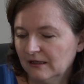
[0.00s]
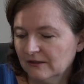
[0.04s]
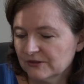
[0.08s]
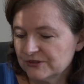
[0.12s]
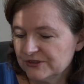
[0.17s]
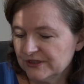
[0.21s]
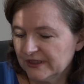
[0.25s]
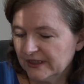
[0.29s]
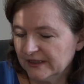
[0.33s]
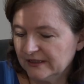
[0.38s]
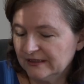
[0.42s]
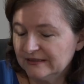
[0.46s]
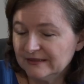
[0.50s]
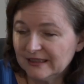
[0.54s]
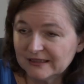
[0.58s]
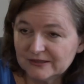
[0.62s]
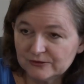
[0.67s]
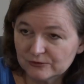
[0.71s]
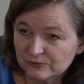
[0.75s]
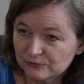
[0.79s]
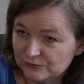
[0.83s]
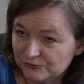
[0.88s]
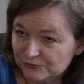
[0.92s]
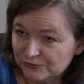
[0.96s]
Alors je dirais
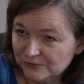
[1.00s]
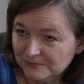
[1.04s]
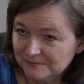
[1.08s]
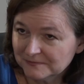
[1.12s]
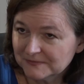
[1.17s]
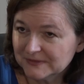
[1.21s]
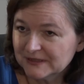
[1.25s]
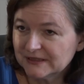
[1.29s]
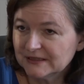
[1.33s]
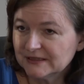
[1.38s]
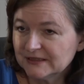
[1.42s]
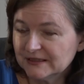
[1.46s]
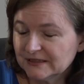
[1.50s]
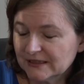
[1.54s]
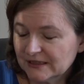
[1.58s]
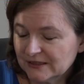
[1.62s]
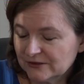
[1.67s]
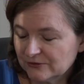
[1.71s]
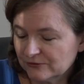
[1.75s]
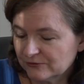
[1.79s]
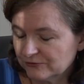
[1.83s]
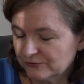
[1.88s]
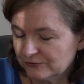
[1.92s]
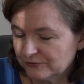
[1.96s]
inattendu,
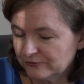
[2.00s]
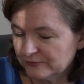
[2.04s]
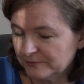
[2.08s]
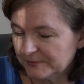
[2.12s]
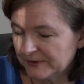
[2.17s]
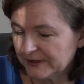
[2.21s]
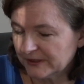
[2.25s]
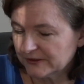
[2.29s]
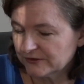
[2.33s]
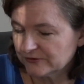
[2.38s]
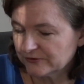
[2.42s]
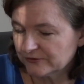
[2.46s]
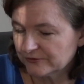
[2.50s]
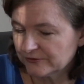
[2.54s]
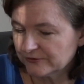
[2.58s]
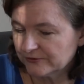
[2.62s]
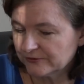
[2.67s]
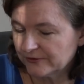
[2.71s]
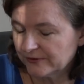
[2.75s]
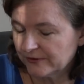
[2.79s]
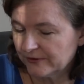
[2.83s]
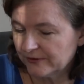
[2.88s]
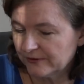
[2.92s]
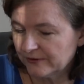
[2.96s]
inattendu parce qu'il
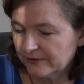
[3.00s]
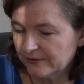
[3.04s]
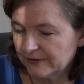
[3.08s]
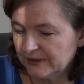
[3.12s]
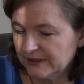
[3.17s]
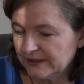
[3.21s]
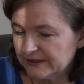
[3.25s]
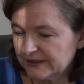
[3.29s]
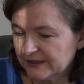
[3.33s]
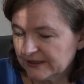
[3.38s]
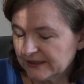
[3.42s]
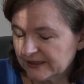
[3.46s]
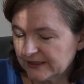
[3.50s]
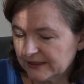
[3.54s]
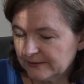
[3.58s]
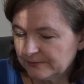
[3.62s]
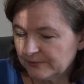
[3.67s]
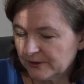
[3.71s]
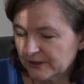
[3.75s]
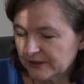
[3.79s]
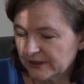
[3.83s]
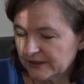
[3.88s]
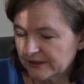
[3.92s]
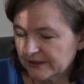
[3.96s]
euh, il est écrit
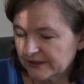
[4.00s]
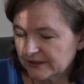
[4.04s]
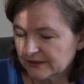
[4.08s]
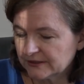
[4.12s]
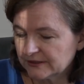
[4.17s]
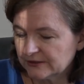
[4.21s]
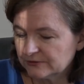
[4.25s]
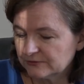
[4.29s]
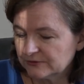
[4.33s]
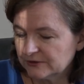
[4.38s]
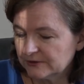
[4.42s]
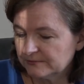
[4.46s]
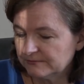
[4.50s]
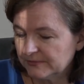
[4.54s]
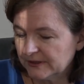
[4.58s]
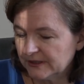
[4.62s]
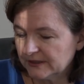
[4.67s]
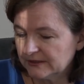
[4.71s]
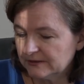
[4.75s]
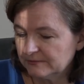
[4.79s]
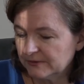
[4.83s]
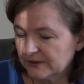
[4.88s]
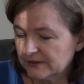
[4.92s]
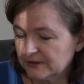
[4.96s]
par quelqu'un qui au
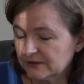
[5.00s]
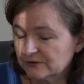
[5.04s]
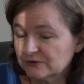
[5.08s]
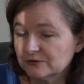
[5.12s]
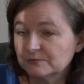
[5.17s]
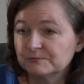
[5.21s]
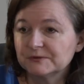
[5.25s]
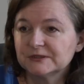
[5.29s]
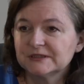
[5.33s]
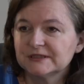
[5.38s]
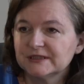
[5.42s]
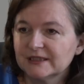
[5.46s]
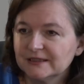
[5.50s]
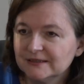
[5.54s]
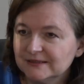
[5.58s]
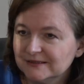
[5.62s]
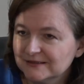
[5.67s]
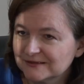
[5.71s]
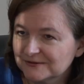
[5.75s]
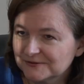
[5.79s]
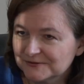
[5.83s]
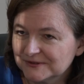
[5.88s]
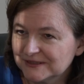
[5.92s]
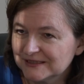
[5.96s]
départ n'est pas un
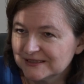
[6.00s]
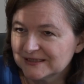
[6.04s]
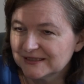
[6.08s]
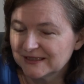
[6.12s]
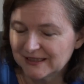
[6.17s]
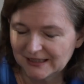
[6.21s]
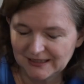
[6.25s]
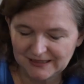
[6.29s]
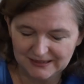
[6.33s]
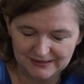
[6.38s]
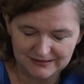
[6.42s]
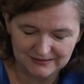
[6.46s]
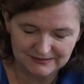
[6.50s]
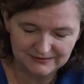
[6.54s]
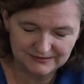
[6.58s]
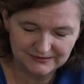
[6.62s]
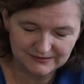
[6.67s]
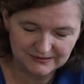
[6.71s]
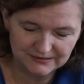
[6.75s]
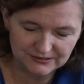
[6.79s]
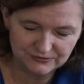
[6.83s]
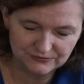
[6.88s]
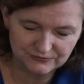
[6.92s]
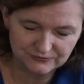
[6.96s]
spécialiste des,
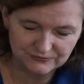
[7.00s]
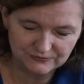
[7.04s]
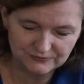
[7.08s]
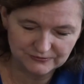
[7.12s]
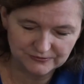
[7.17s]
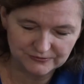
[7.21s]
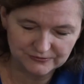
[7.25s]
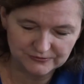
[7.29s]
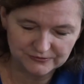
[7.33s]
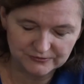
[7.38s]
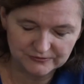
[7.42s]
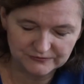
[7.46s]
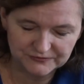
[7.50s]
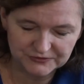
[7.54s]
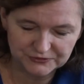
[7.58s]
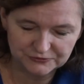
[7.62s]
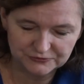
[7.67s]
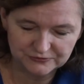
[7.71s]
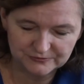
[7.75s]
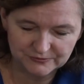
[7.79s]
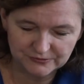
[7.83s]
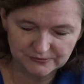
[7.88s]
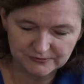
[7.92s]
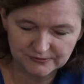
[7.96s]
questions euh,
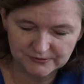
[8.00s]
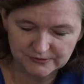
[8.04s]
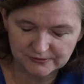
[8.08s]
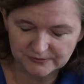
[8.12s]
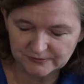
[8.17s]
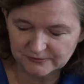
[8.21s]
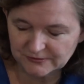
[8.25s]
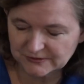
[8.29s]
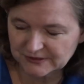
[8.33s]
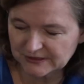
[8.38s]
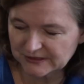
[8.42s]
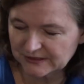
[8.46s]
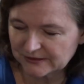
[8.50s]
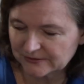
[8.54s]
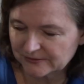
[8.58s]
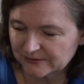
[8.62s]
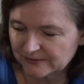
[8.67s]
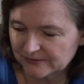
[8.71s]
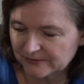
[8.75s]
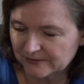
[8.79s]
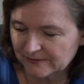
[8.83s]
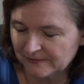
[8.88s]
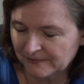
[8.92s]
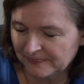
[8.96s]
d'environnement, euh, c'est
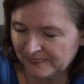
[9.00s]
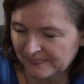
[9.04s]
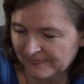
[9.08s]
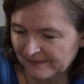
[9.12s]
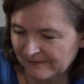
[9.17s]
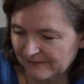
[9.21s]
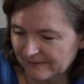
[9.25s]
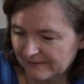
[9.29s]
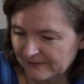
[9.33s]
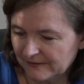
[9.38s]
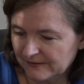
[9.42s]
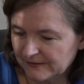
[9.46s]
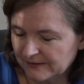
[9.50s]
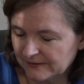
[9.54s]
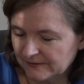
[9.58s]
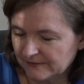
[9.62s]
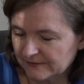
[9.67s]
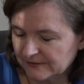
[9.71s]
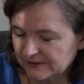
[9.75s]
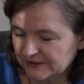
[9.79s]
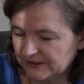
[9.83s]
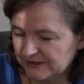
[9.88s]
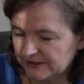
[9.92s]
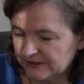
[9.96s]

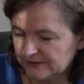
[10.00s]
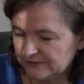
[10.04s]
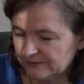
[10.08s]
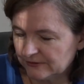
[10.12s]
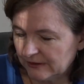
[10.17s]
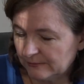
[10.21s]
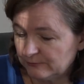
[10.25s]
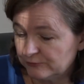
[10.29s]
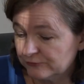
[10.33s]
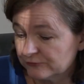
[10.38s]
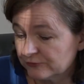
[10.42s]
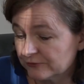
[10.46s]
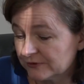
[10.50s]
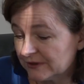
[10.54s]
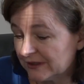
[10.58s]
quelqu'un qui a plutôt